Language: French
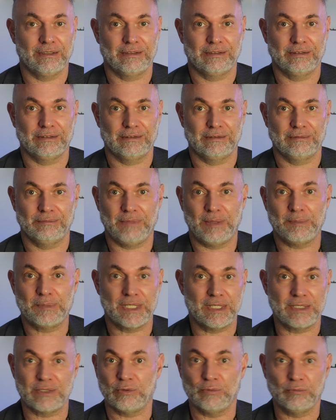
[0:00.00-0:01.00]
euh, même
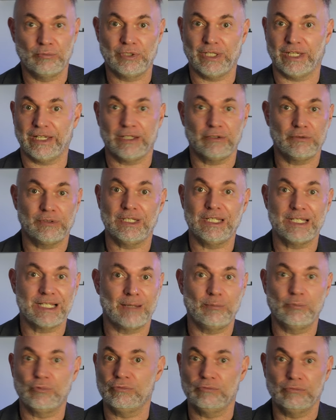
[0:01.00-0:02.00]
si c'est une bouteille
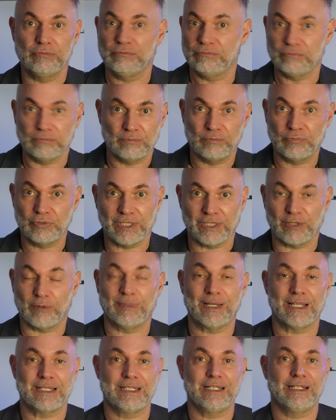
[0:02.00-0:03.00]
réutilisable ou une bouteille en
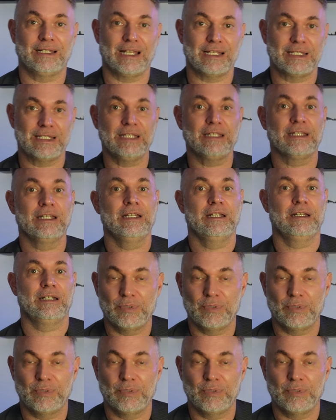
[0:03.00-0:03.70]
plastique classique,